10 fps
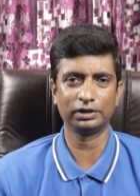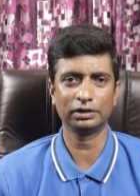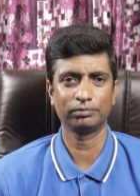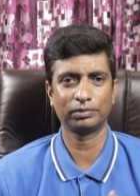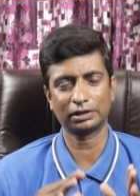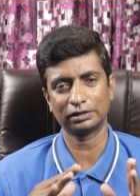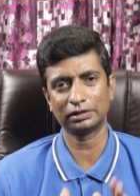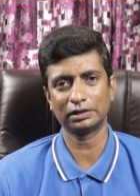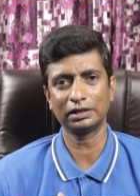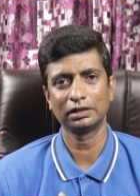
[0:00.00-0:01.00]
ఫోనే బట్
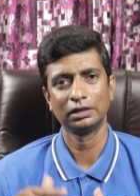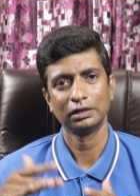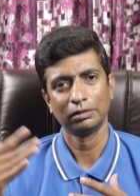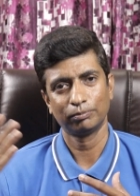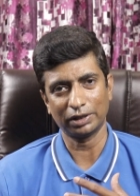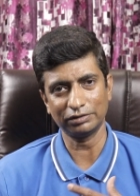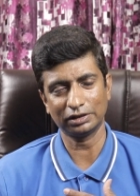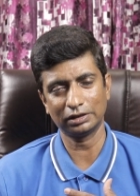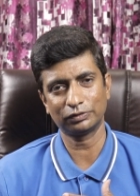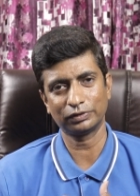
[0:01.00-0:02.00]
ఏంటంటే ప్రైస్
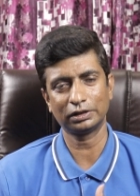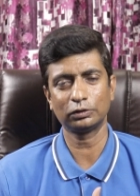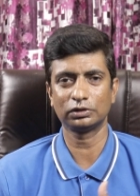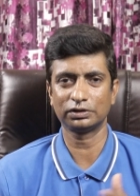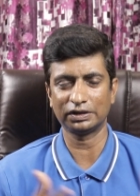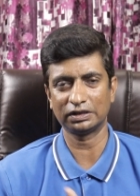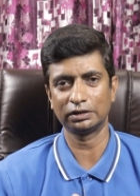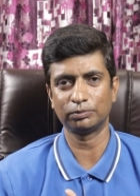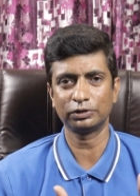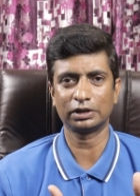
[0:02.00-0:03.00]
అనేటువంటిది కొంచెం
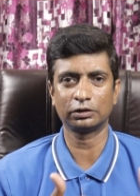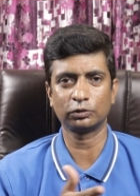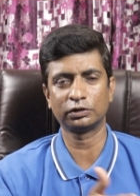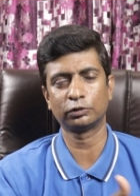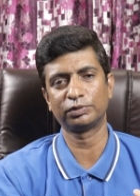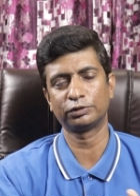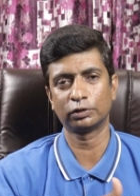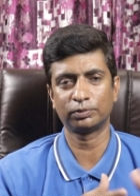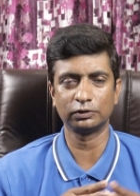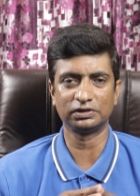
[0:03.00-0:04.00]
తగ్గింది ఇప్పుడు టెన్ థౌజండ్ రూపీస్
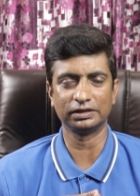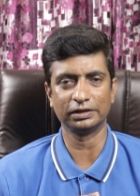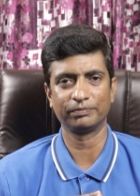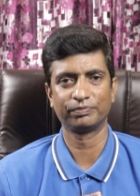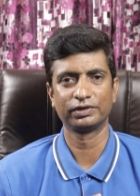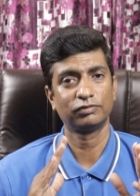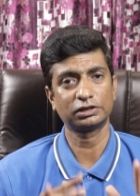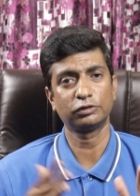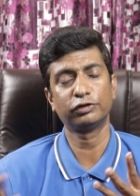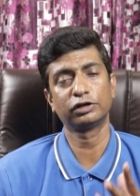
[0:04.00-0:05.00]
లోపల వచ్చింది
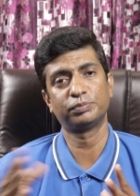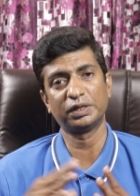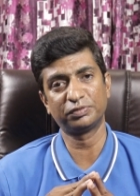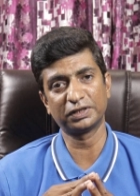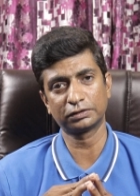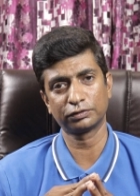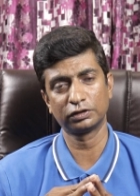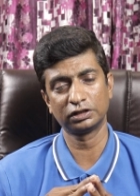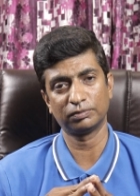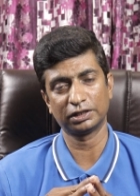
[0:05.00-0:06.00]
ఫస్ట్ ఫోన్
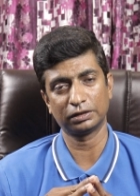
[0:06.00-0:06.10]
స్పెసిఫికేషన్ గురించి